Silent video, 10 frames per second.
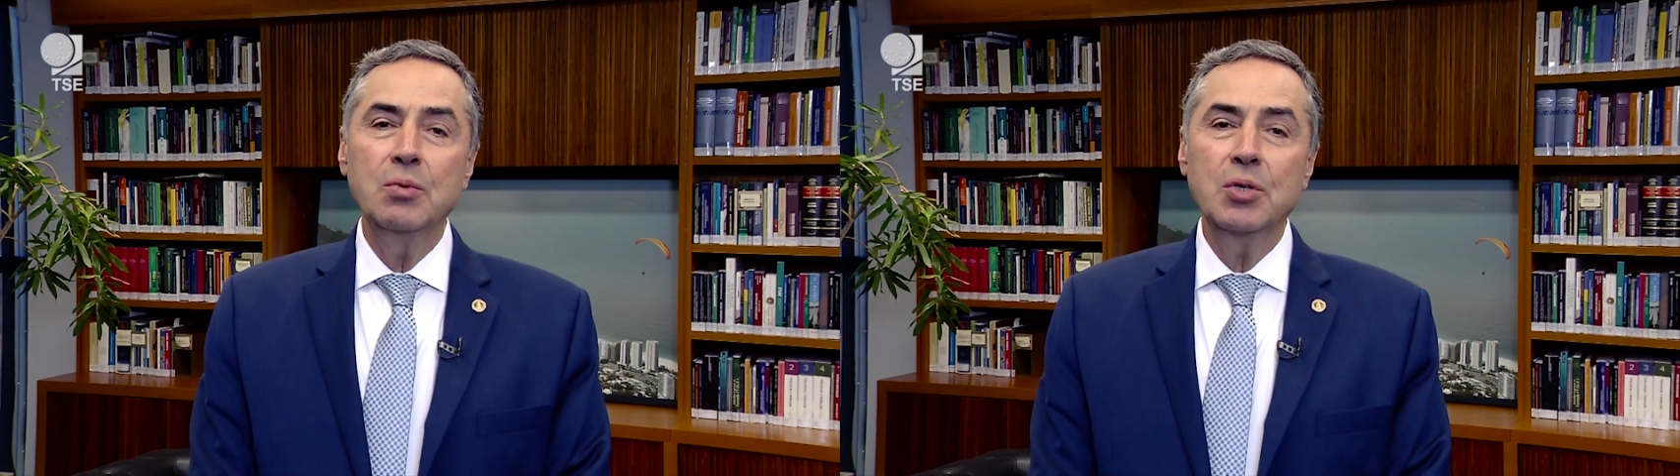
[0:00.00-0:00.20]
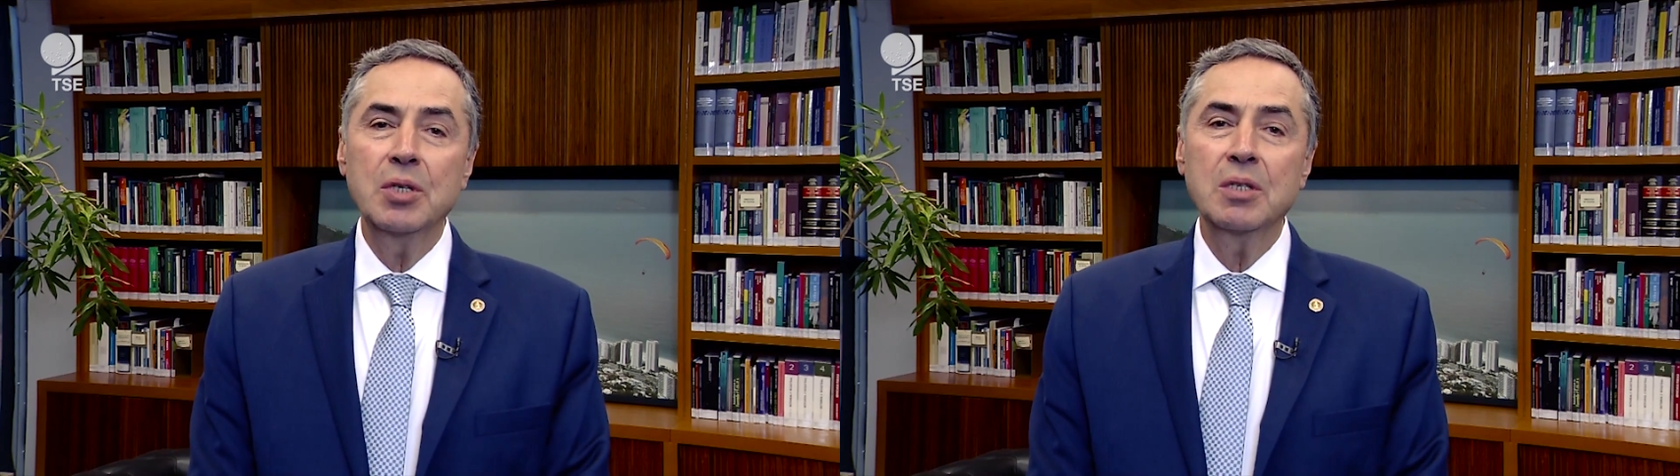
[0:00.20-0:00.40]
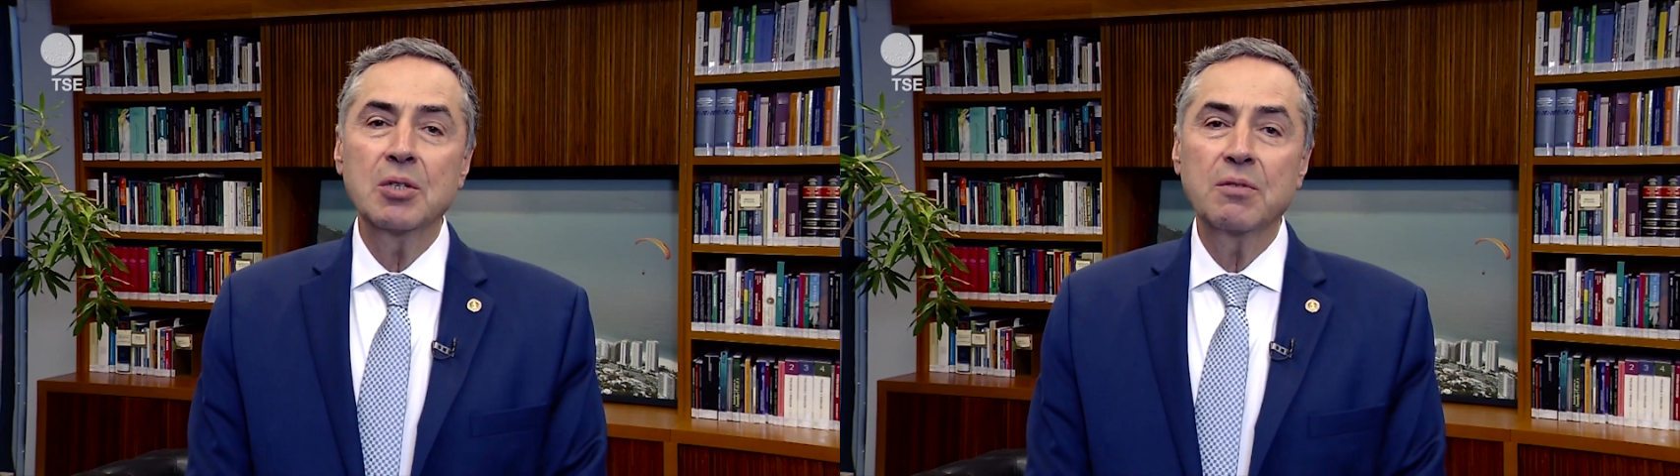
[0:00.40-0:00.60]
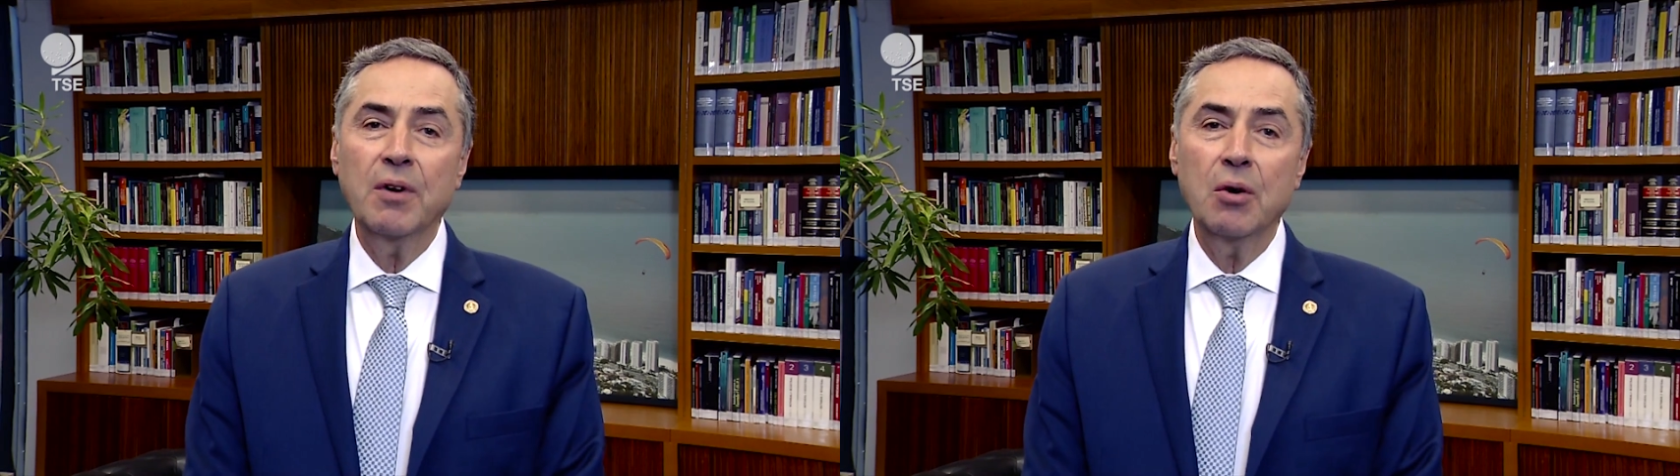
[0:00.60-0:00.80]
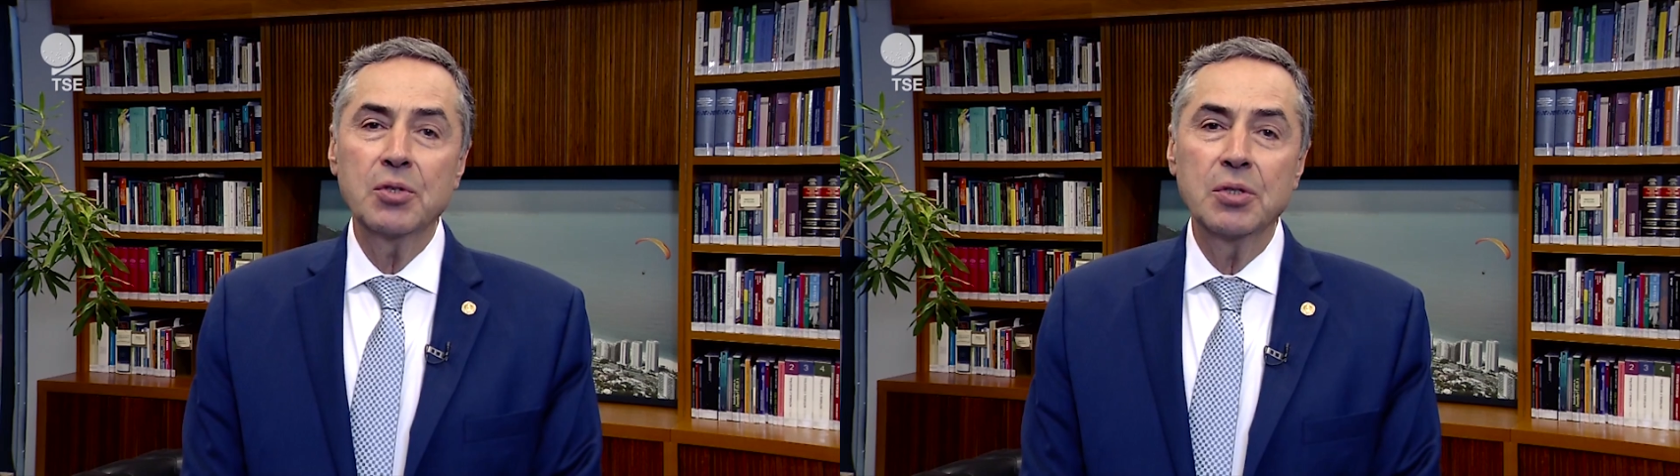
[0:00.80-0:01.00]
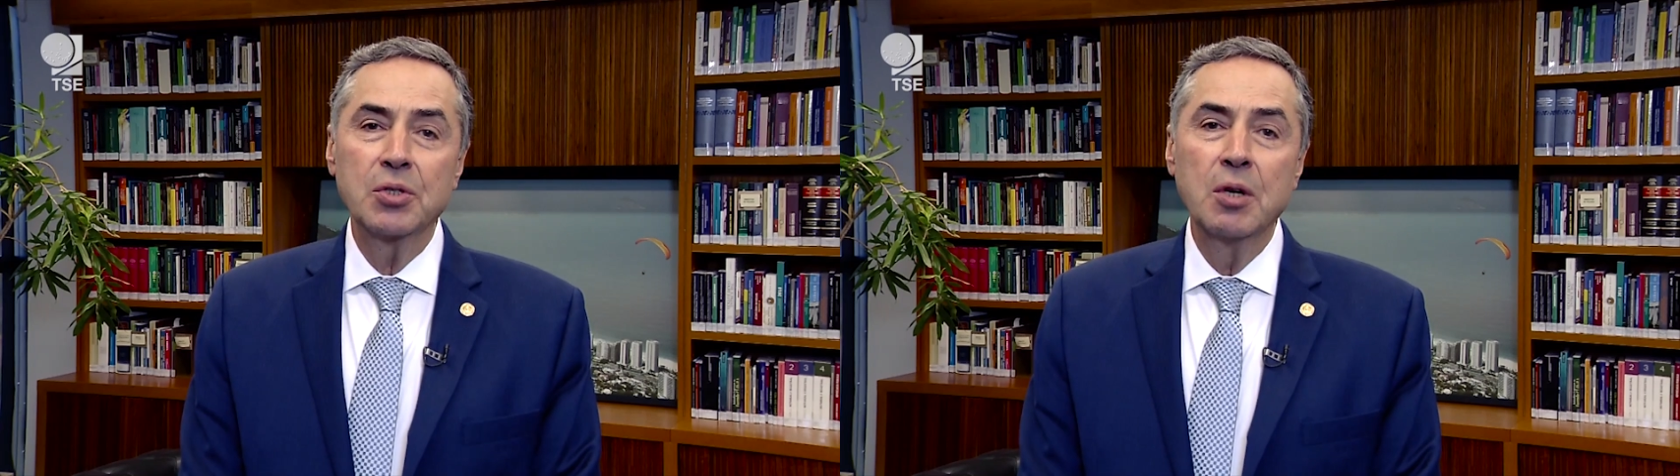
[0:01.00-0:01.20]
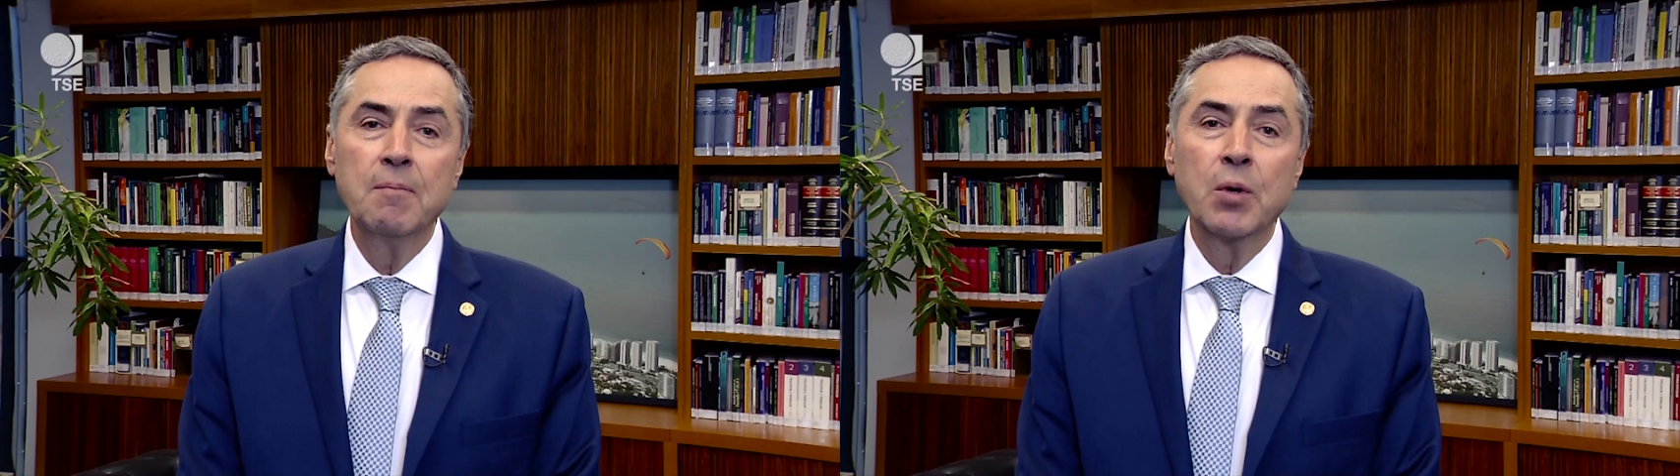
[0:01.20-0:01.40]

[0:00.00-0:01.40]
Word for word: notícias falsas